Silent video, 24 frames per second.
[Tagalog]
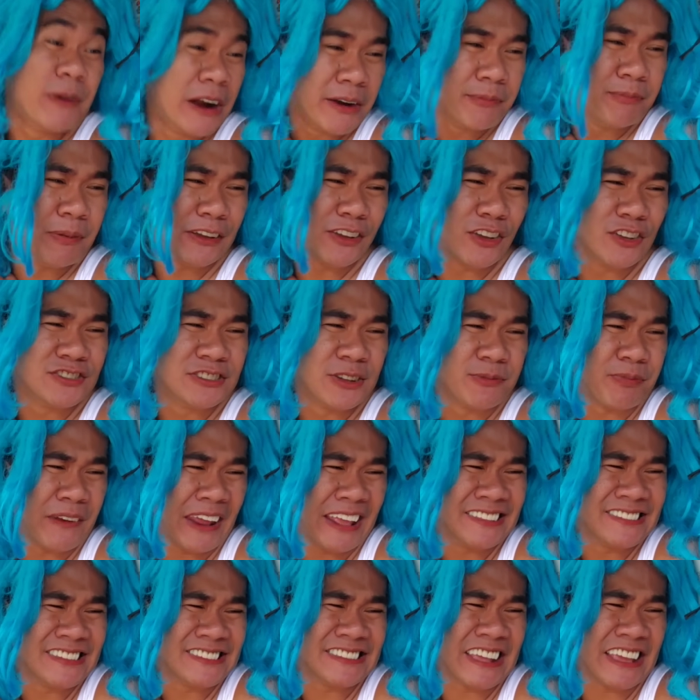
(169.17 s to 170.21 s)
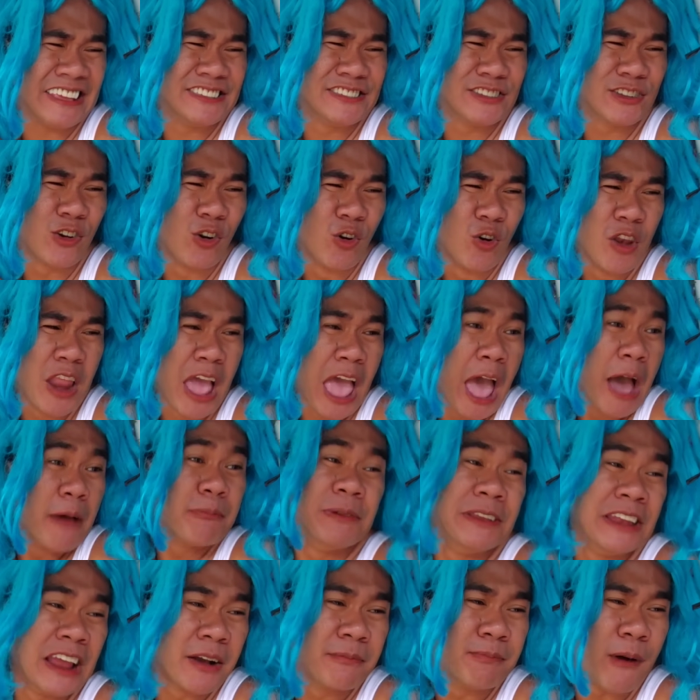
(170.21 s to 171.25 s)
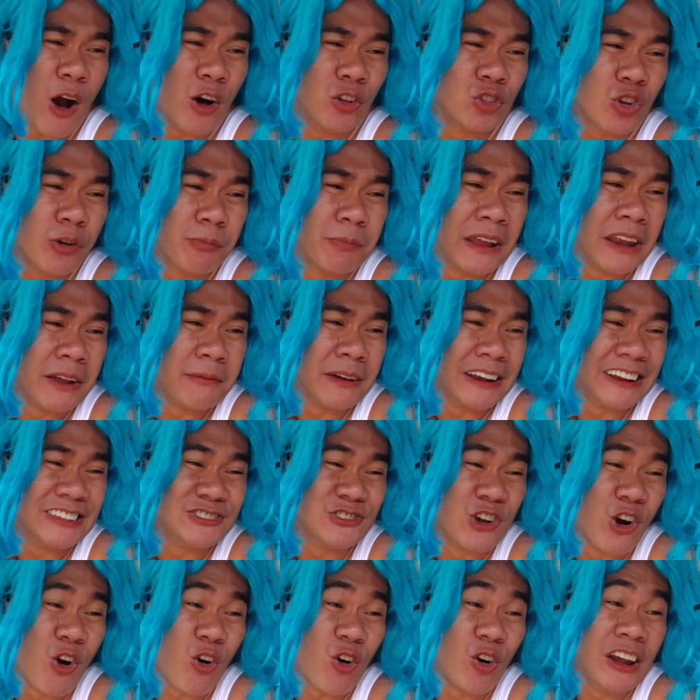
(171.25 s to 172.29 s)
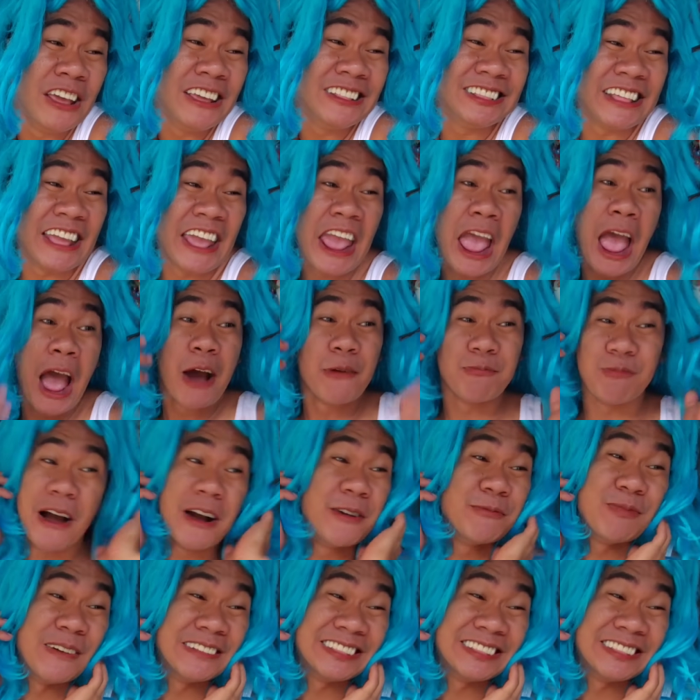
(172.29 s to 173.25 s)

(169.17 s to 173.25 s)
perfect yung si Francis sa school. Pinagbaon ko ba naman ng chocolate eh, pang